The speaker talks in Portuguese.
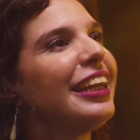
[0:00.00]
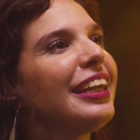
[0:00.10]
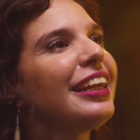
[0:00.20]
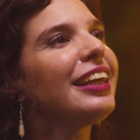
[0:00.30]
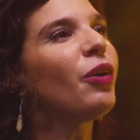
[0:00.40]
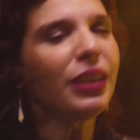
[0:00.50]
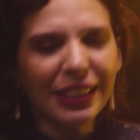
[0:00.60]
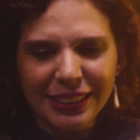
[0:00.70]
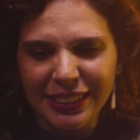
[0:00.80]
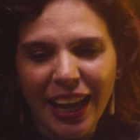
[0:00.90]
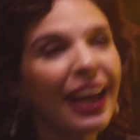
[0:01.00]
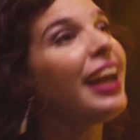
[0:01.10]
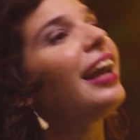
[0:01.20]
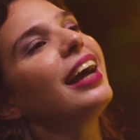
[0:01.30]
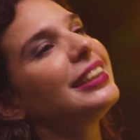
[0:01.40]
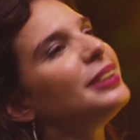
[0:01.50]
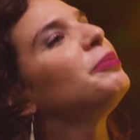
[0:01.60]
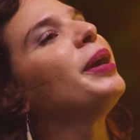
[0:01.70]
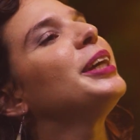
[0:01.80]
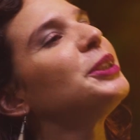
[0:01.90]
E conhecer a
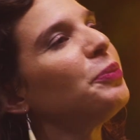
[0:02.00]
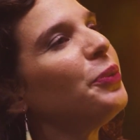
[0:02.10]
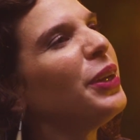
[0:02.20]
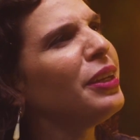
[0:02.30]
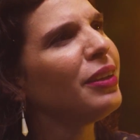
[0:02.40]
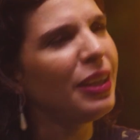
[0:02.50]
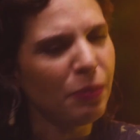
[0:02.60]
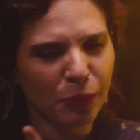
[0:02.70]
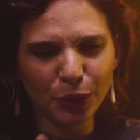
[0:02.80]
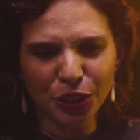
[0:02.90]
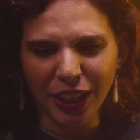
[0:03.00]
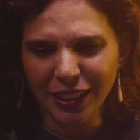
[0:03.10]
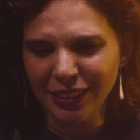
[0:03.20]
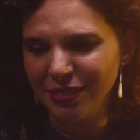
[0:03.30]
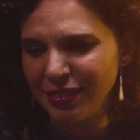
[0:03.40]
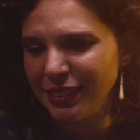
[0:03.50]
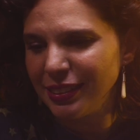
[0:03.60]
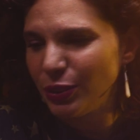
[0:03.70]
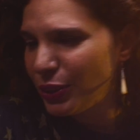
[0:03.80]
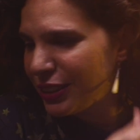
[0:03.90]
si mesmo e, em busca
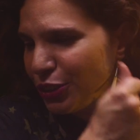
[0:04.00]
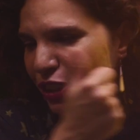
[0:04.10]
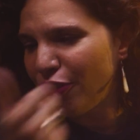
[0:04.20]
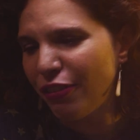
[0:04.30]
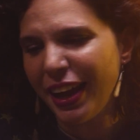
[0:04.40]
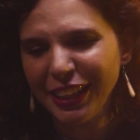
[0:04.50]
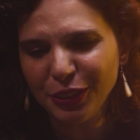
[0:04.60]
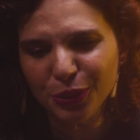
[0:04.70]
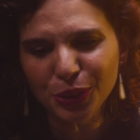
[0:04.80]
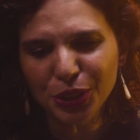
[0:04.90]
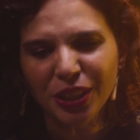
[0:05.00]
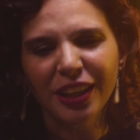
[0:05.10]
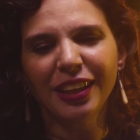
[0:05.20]
dos seus defeitos,